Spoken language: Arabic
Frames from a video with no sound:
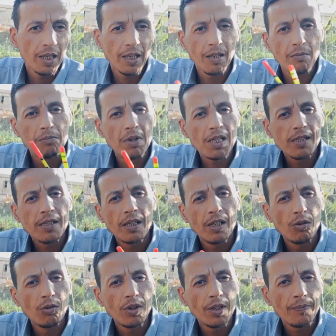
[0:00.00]
الغماز ده
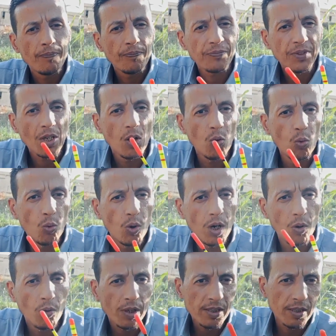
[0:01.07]
هو
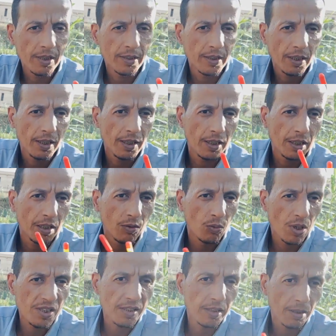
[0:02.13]
هو وصلة
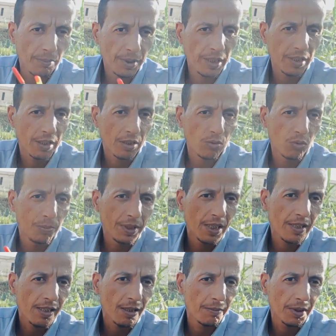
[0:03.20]
الوصلة بينك وبين
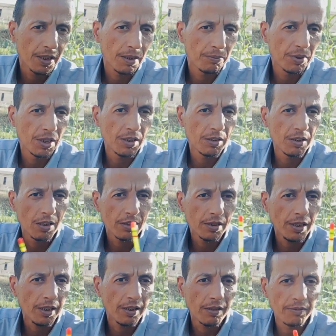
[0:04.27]
السمكة بتقدر
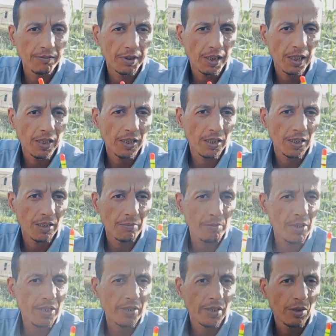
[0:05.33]
تعرف من خلال
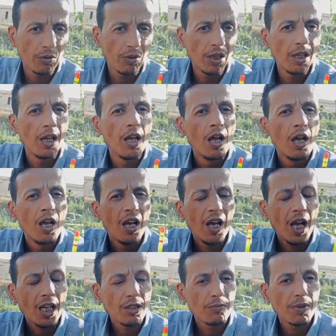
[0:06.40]
الغماز ده هو
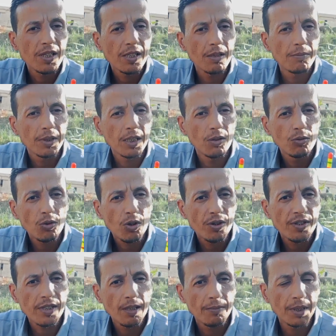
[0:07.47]
حجم السمكة ونوع
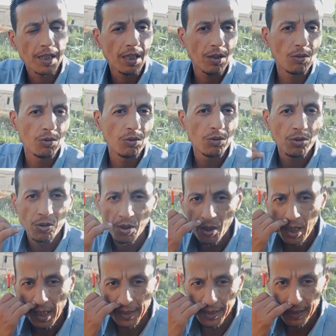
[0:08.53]
السمكة
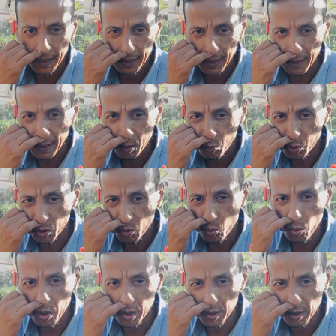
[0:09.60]
وحاجات كتيرة جوه
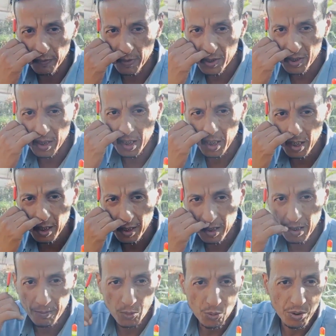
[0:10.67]
كل التفاصيل
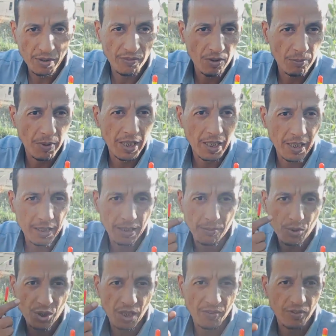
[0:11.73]
اللي موجودة في المية اللي انت
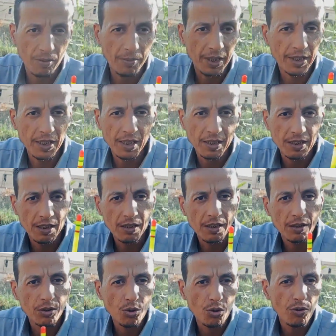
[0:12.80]
مش شايفها بعينيك
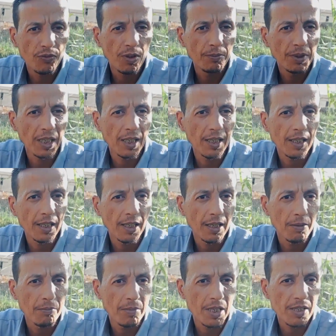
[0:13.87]
تقدر تشوفها من خلال
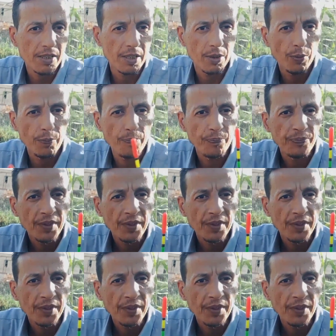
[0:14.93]
الغماز ده هو.